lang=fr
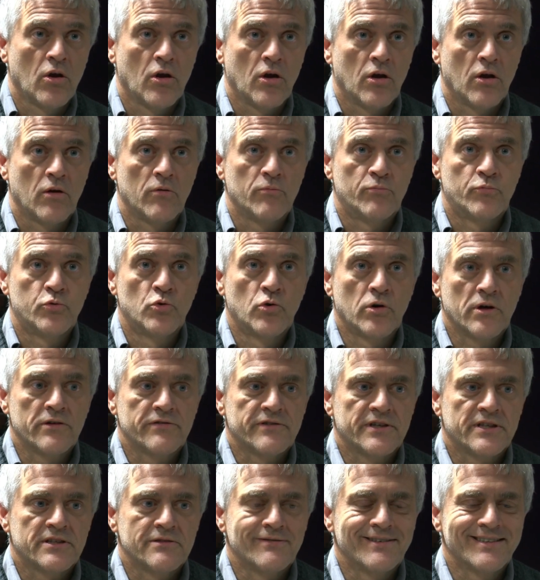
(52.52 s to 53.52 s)
euh, pour
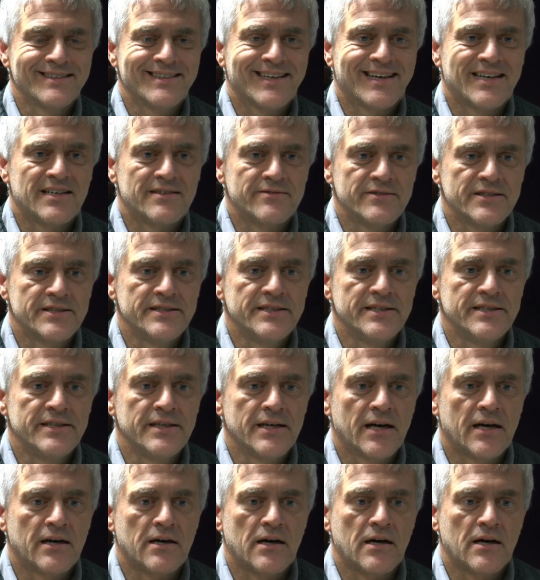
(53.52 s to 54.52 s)
effectivement
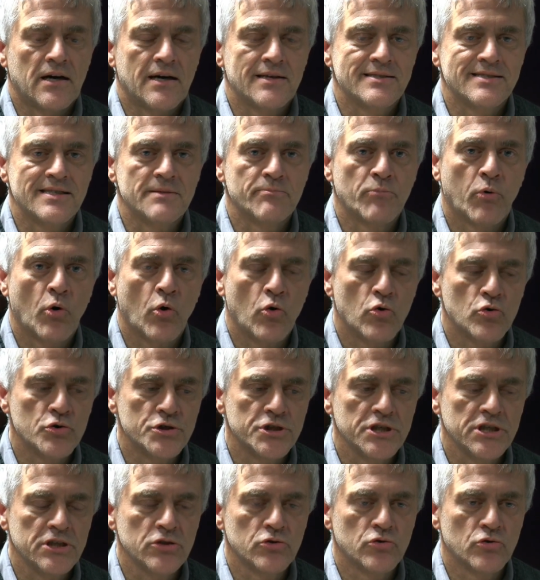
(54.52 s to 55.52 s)
travailler à, ces
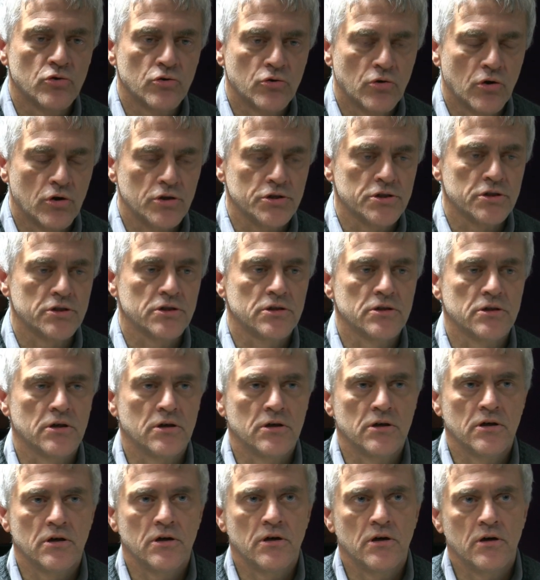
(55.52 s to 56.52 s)
projets de gauche
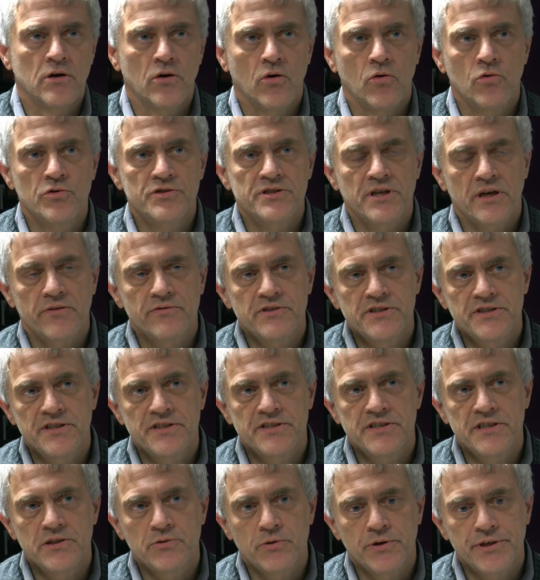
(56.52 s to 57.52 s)
euh, au service
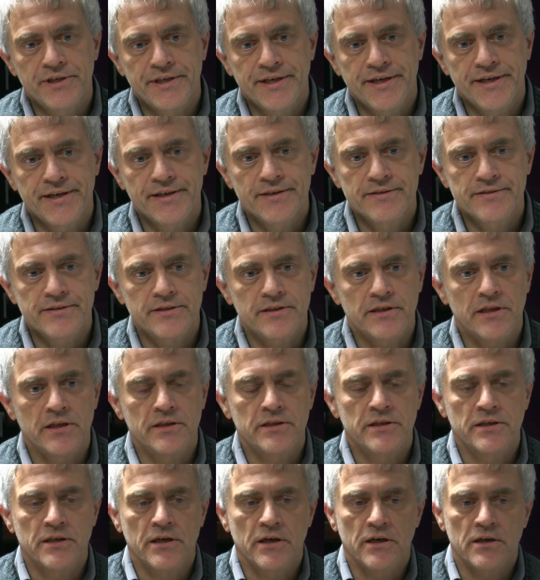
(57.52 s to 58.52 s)
des citoyens,
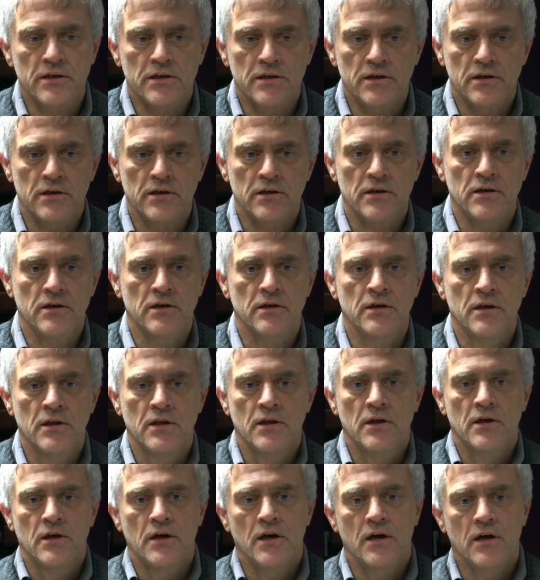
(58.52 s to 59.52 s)
c'est-à-dire
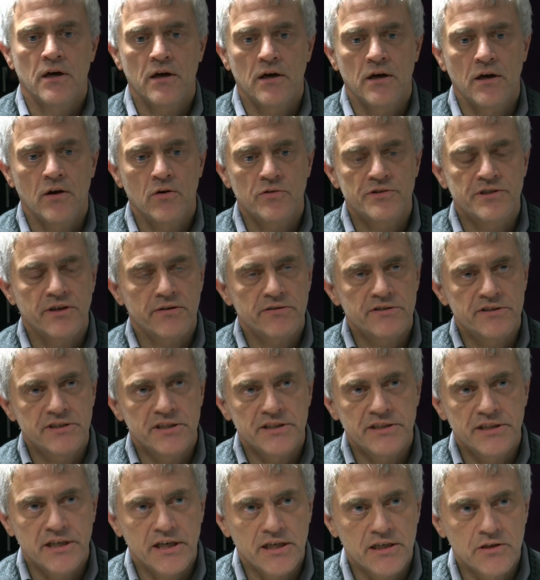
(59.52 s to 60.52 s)
euh, au service
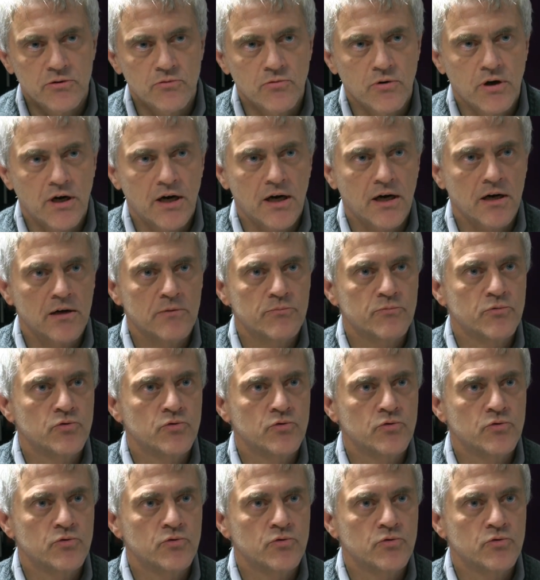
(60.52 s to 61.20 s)
des territoires